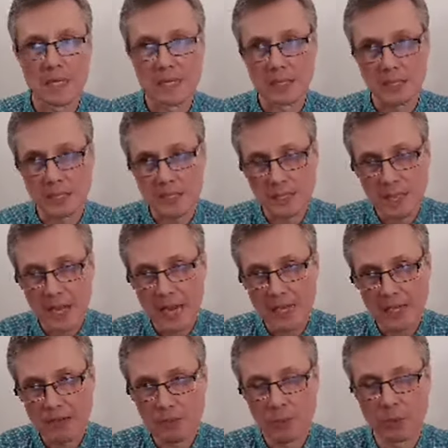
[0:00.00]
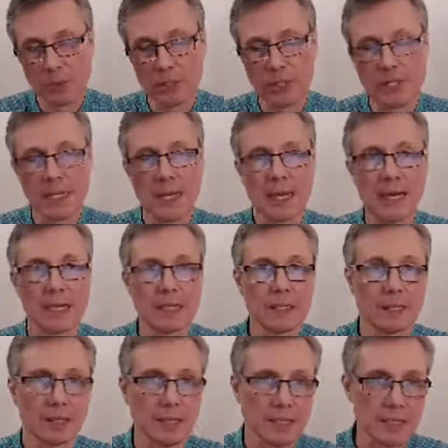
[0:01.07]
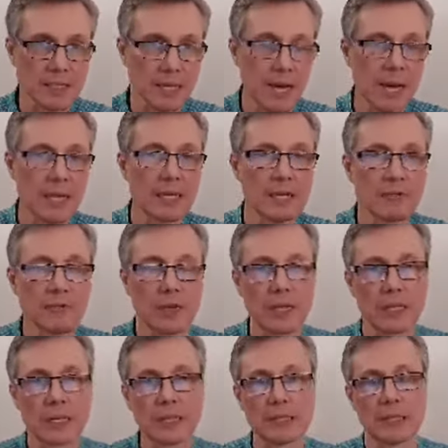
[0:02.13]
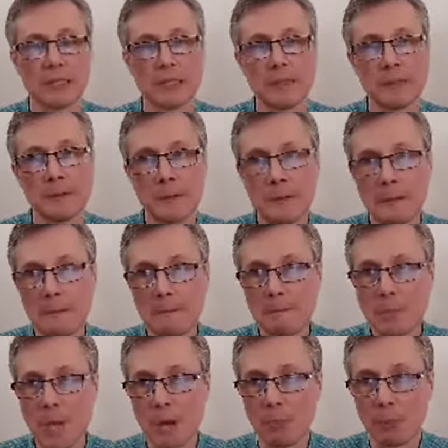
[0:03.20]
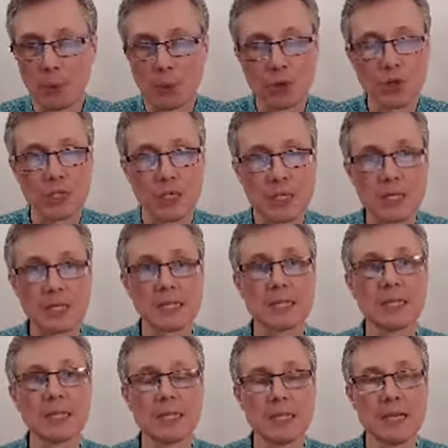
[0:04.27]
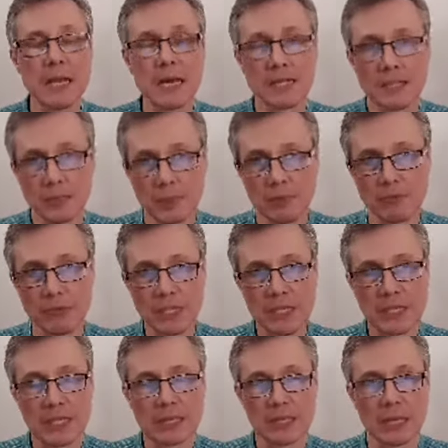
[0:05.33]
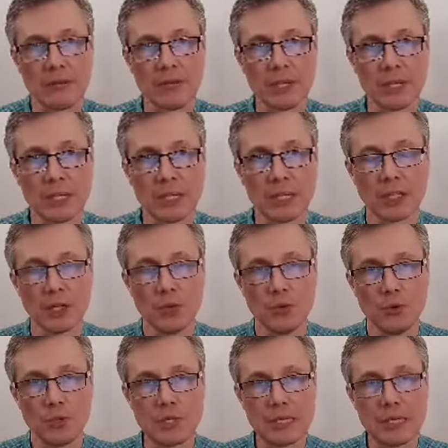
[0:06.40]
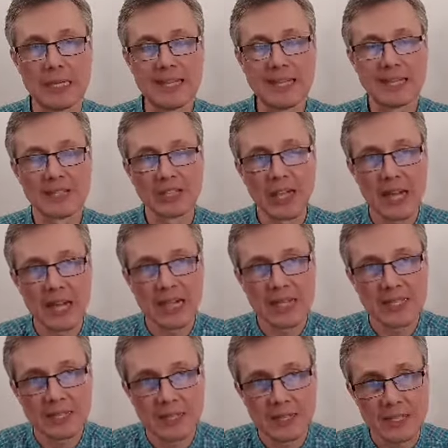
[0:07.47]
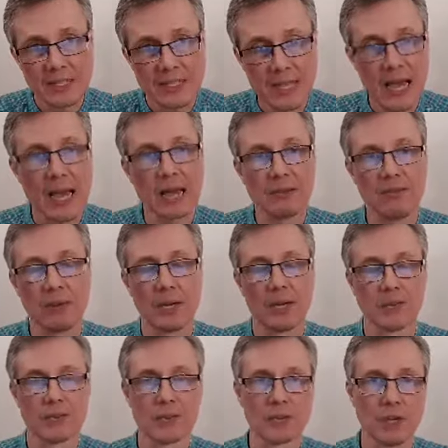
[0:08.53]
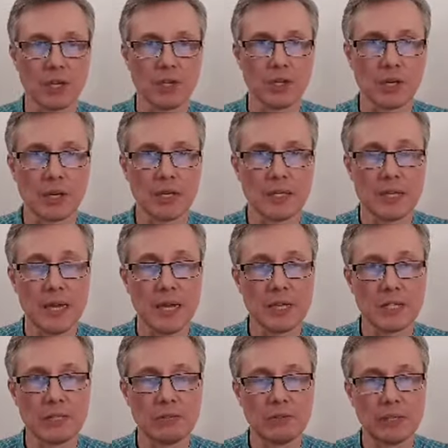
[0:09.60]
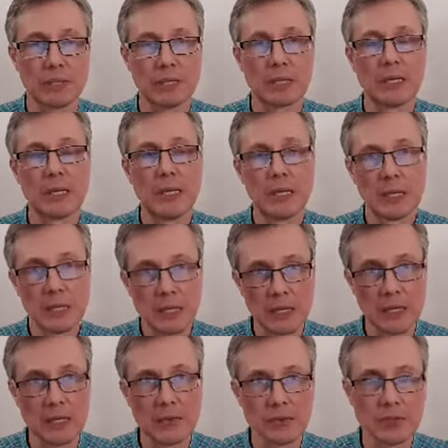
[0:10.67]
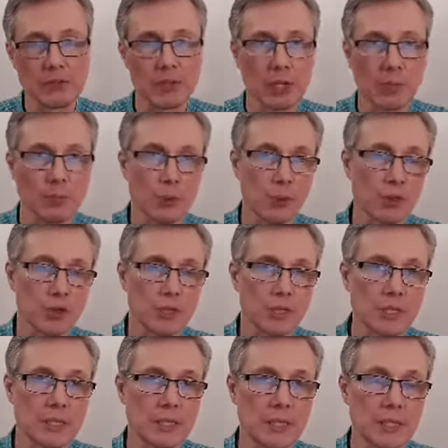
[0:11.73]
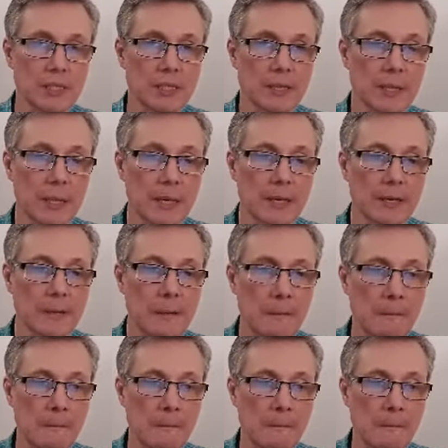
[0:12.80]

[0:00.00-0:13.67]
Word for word: Раскаяние в блудодеянии, раскаяние в каких-то о прочих злодеяний, например, в книге Откровения, когда люди так и не раскаивались в своих чародействах, а, в своих прочих злых делах.